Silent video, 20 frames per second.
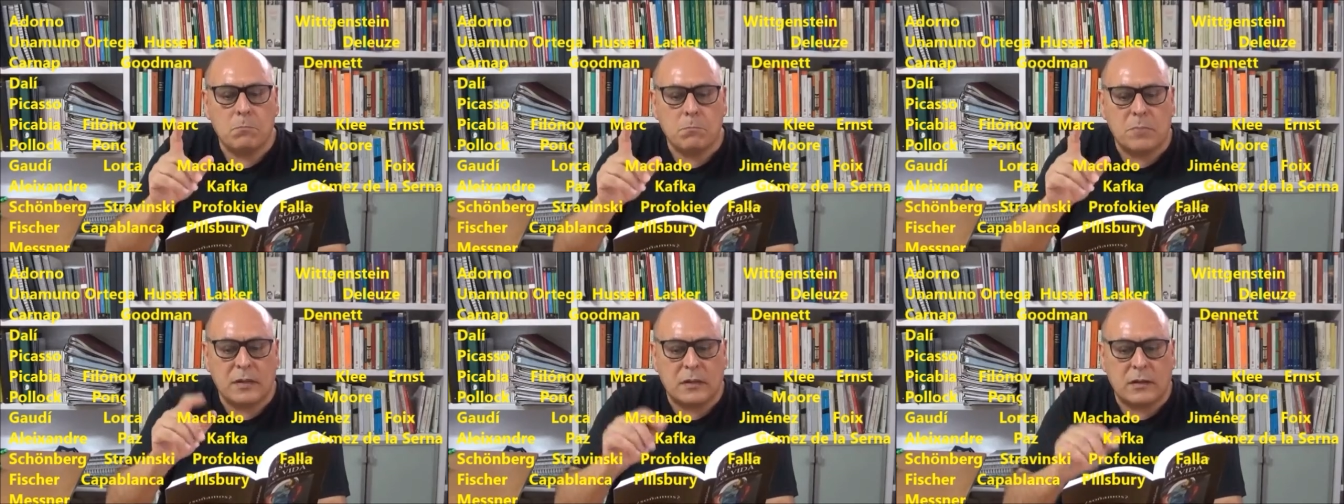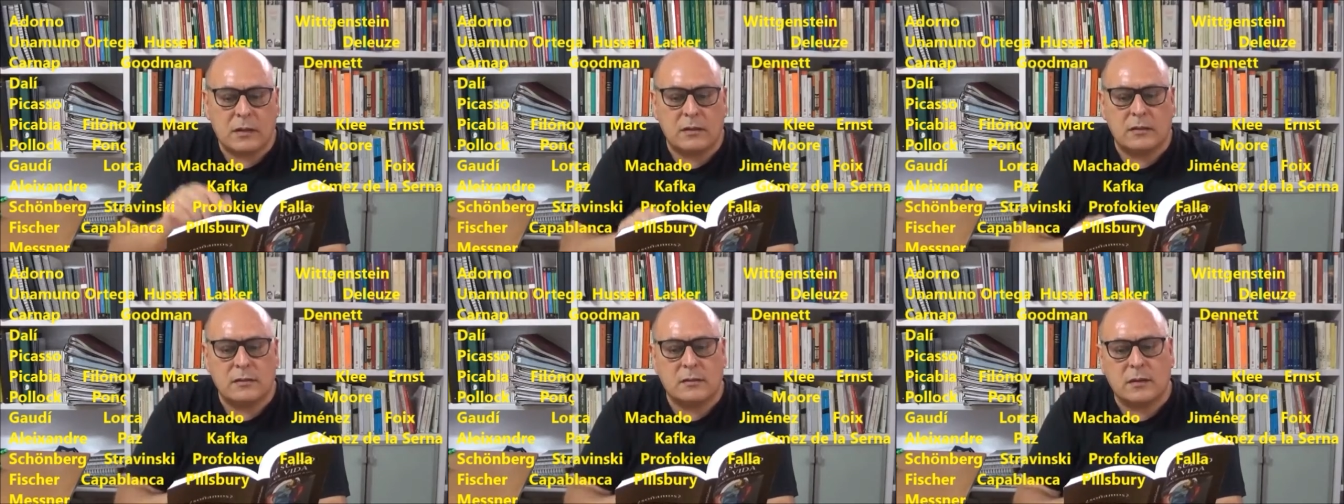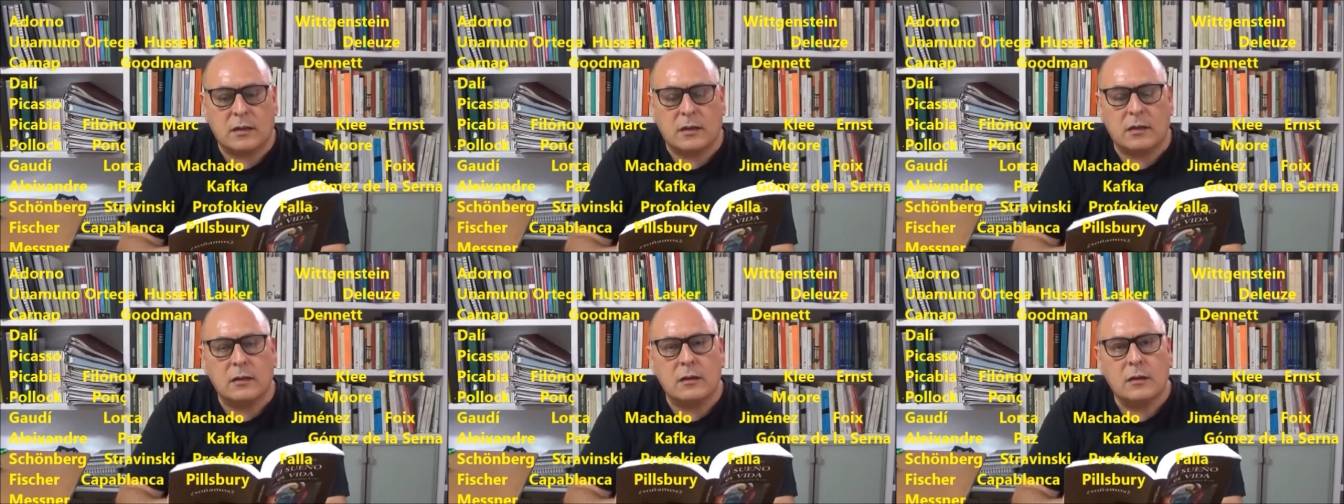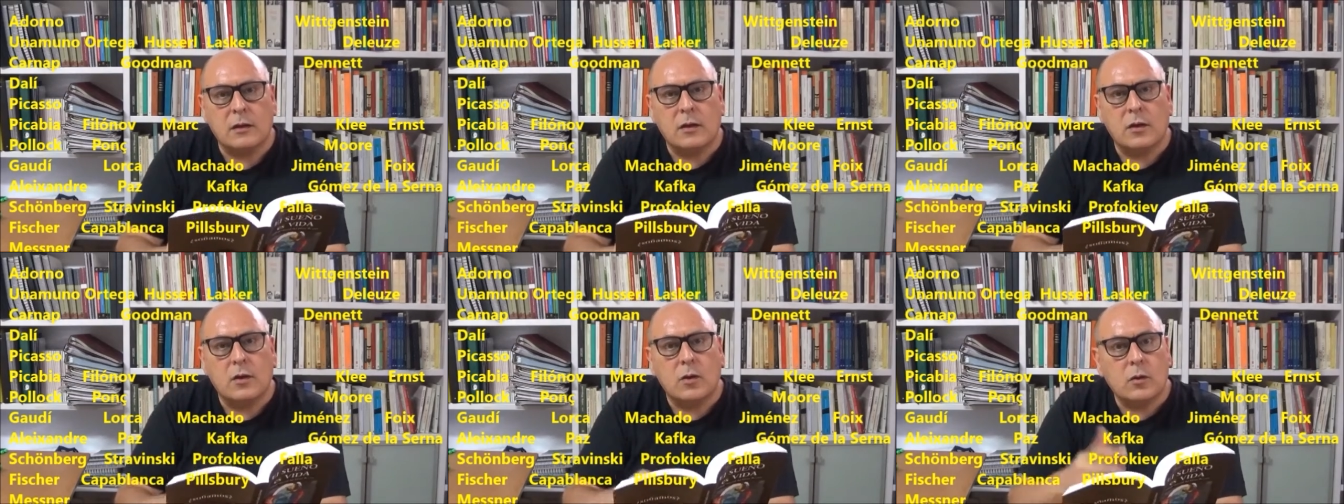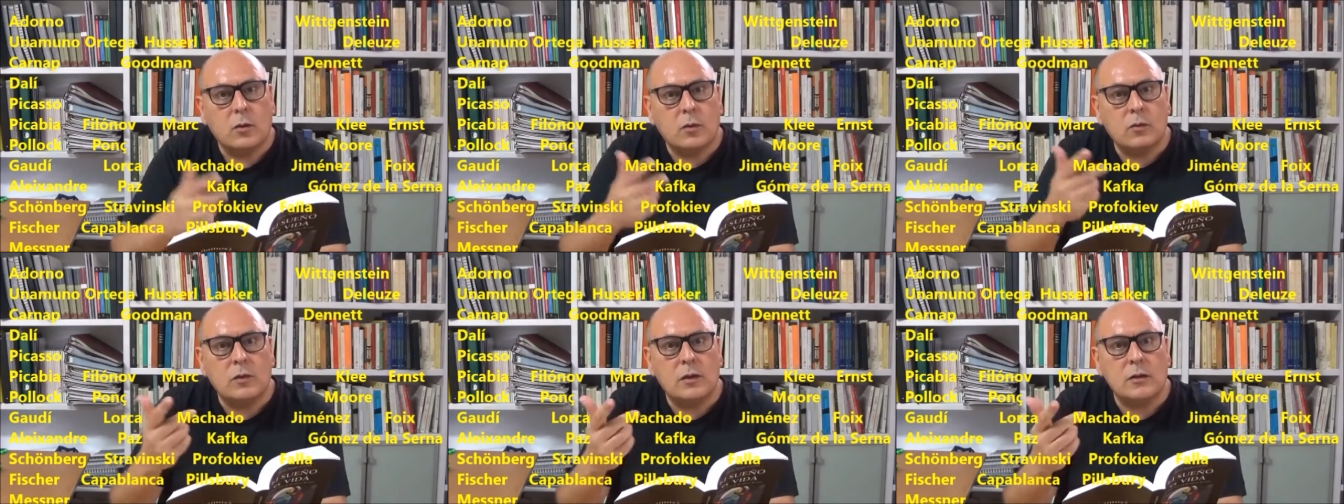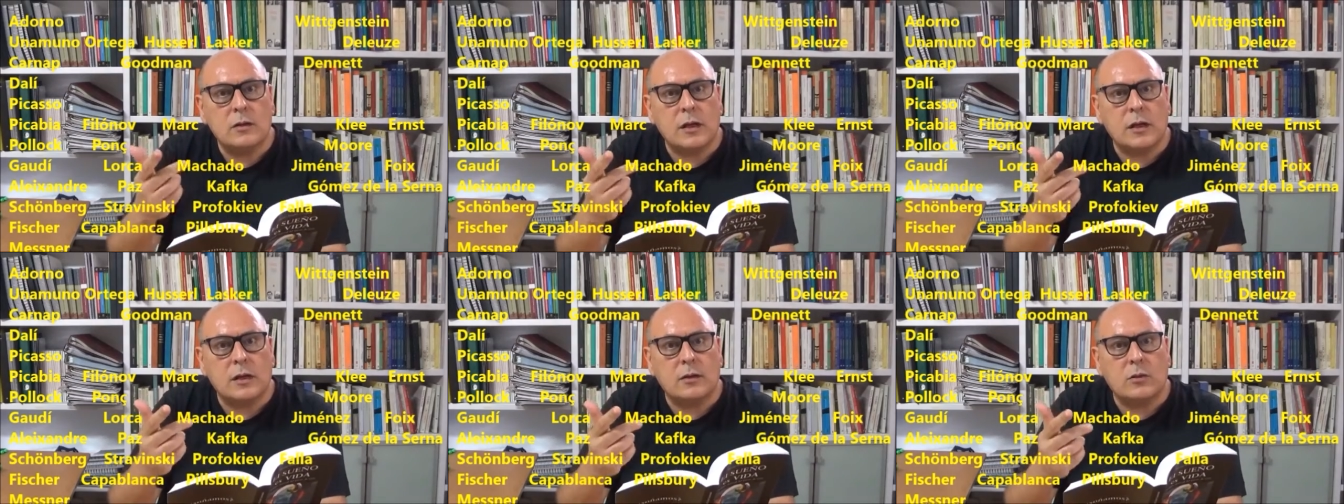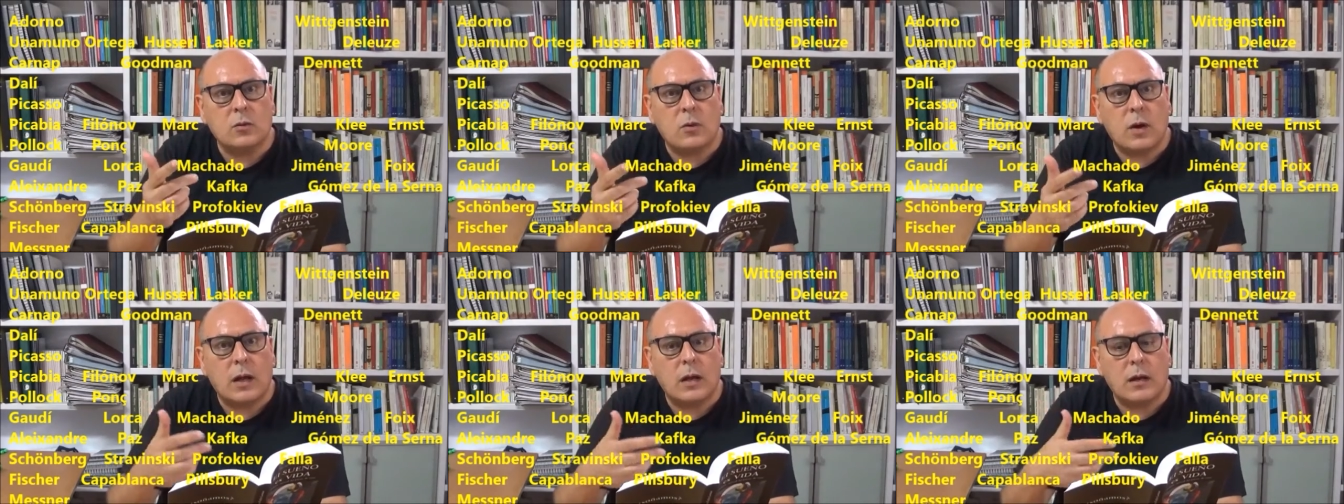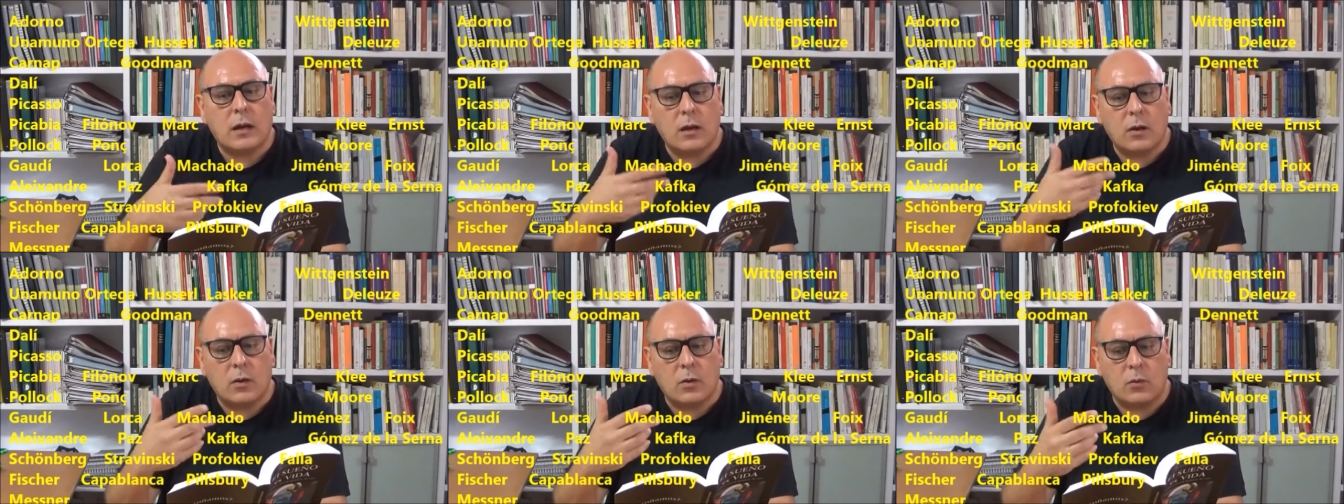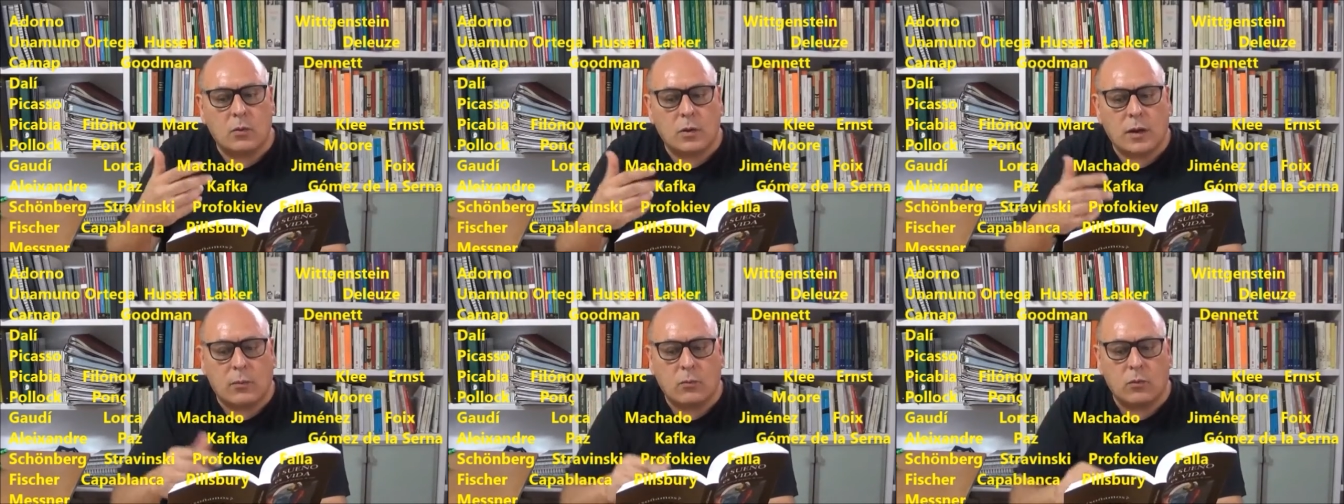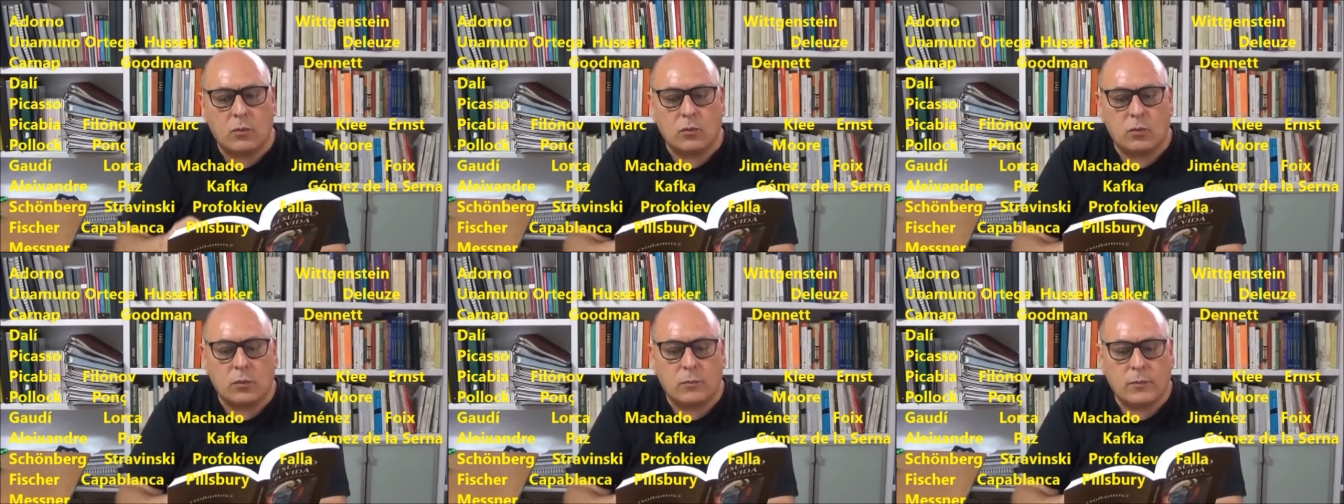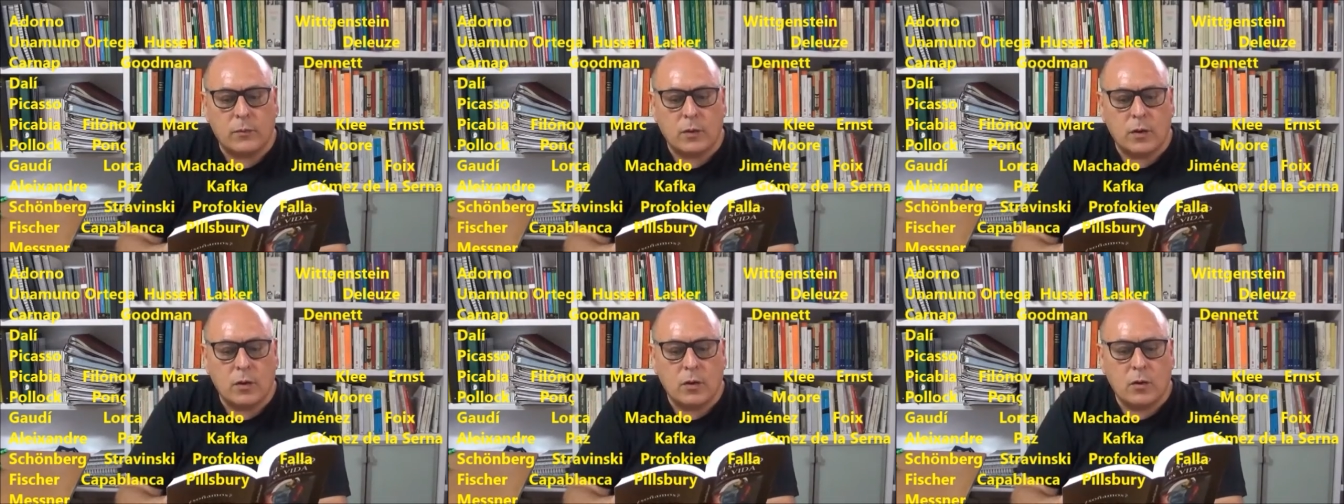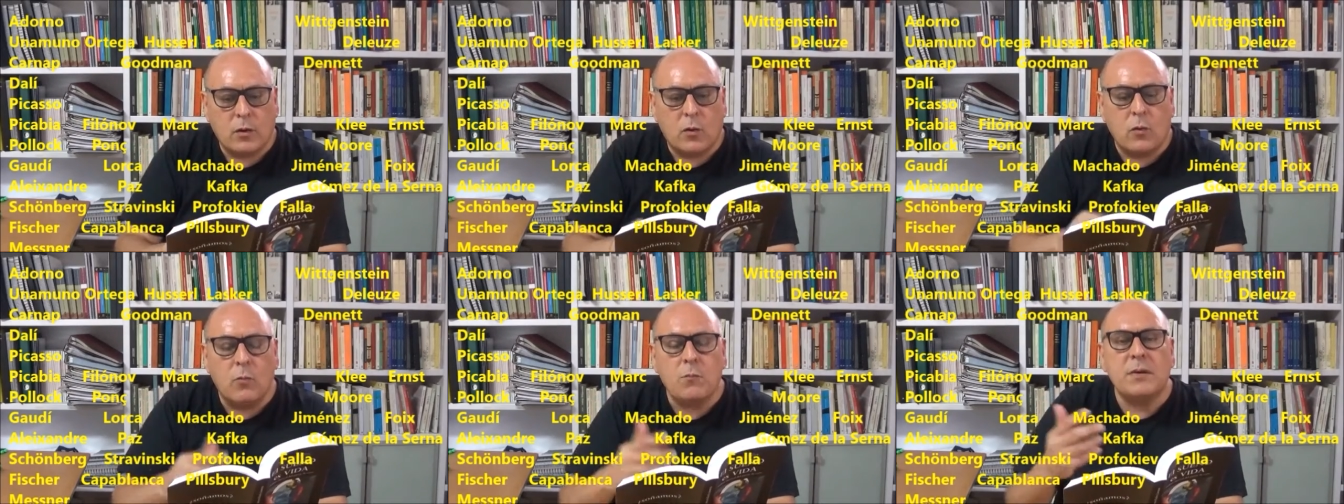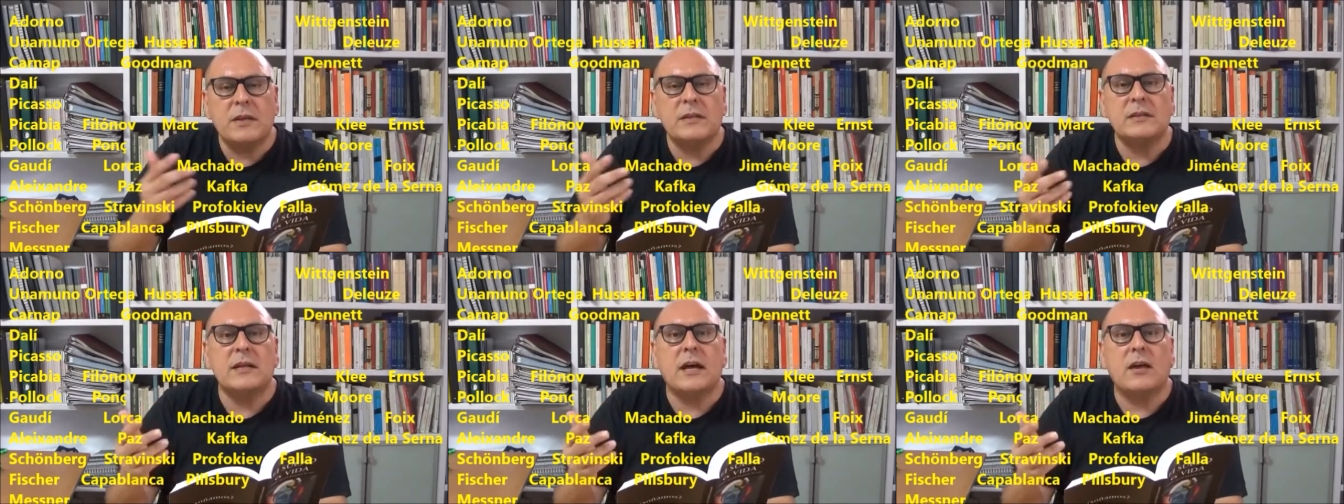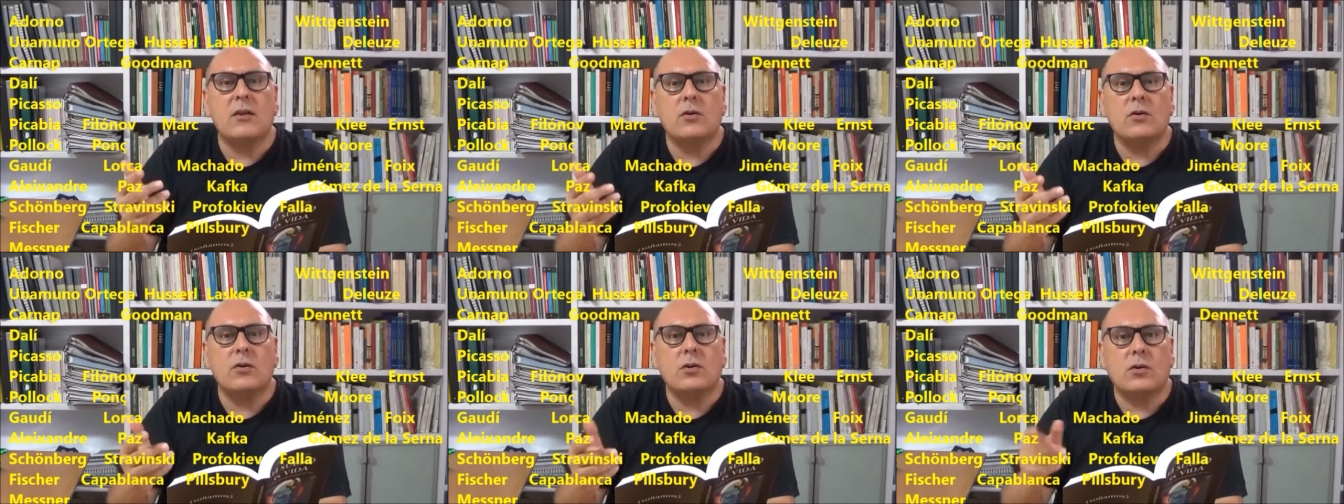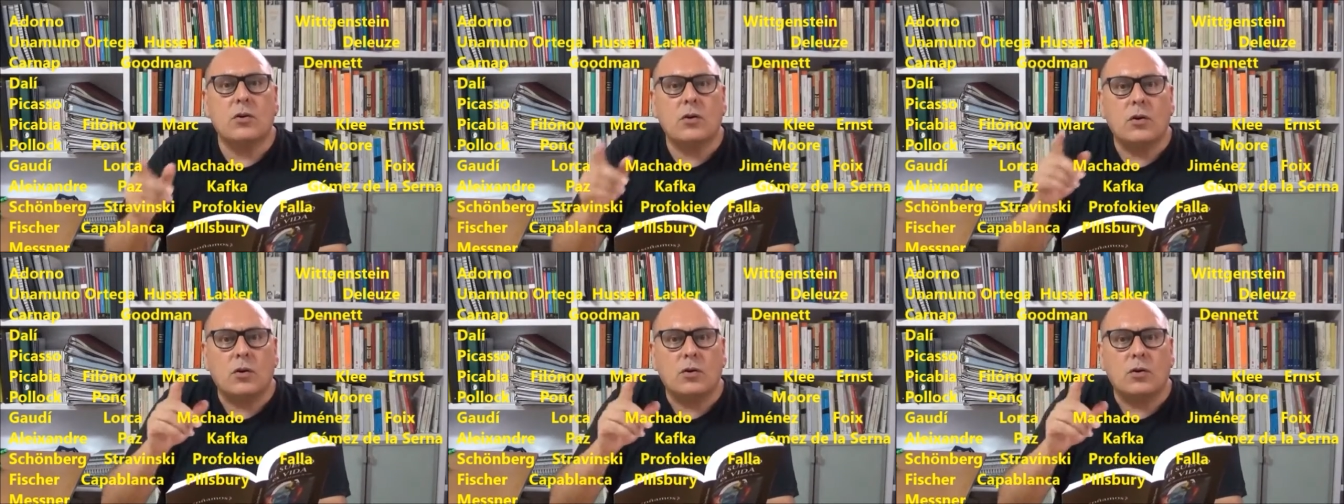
Wittgenstein, un intelectual, Unamuno, un pensador,